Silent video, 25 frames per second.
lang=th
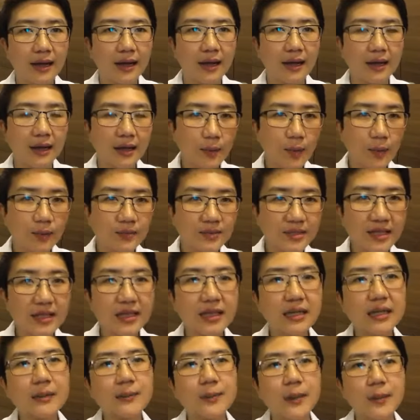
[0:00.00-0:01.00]
ระบบเส้น
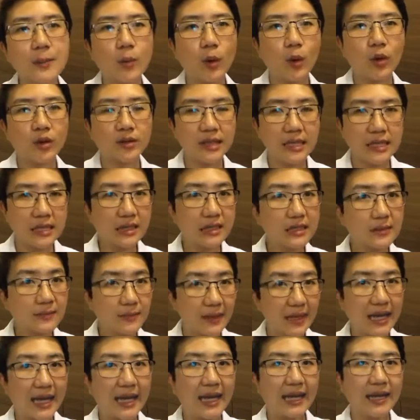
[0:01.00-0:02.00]
เลือดที่ผิดปกติก็คือ
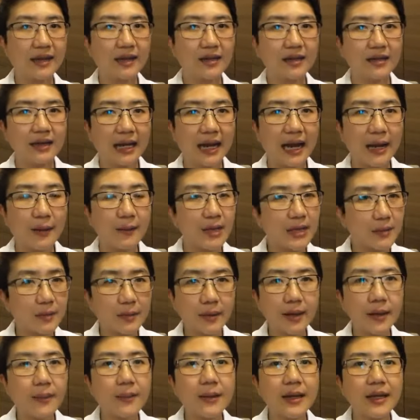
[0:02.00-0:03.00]
มะเร็งนะคะบางที
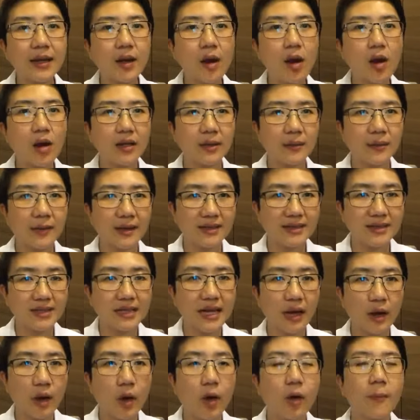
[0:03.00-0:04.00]
ไม่ได้เป็นก้อนแต่เป็นลักษ
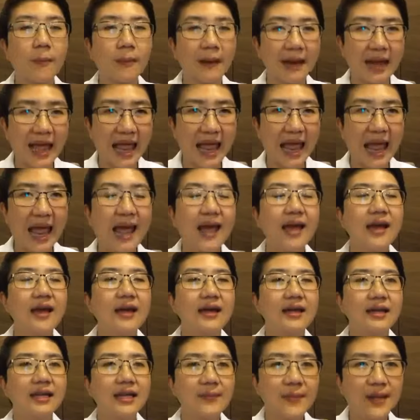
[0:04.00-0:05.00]
ณะของแผล
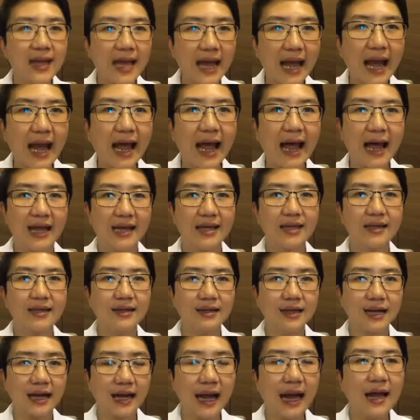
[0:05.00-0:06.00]
ที่ไม่หาย
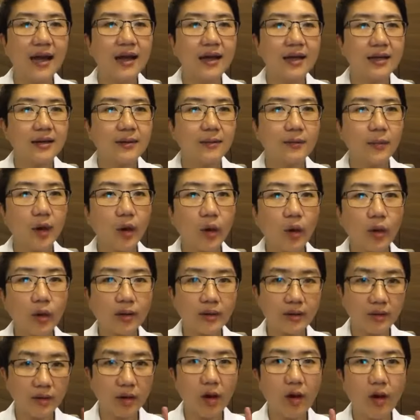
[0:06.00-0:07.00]
นะคะบางคน
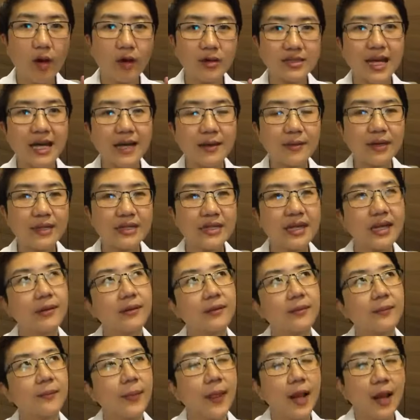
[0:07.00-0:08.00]
อ๋อใช่อย่างเช่น
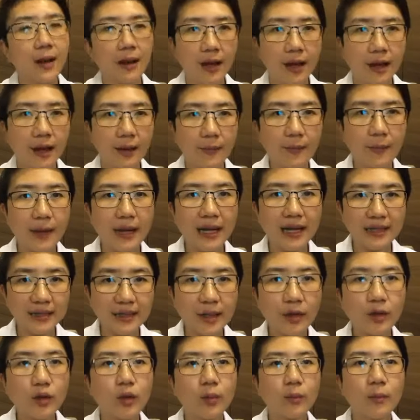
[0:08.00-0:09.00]
มะเร็ง
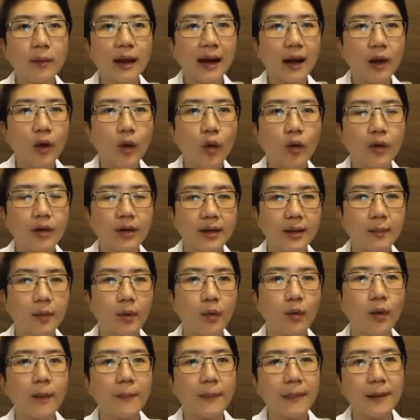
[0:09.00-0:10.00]
เต้านมบางคนเนี่ยบ
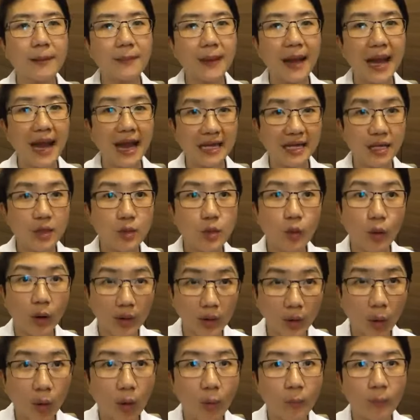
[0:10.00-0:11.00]
อกว่าเป็นแผลที่หัว
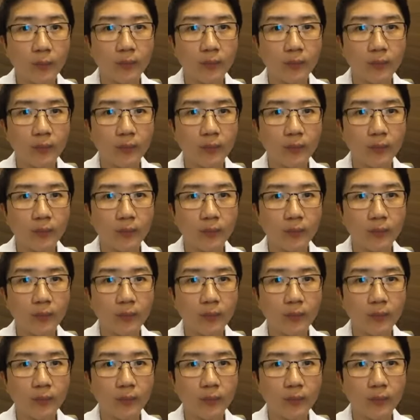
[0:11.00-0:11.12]
นม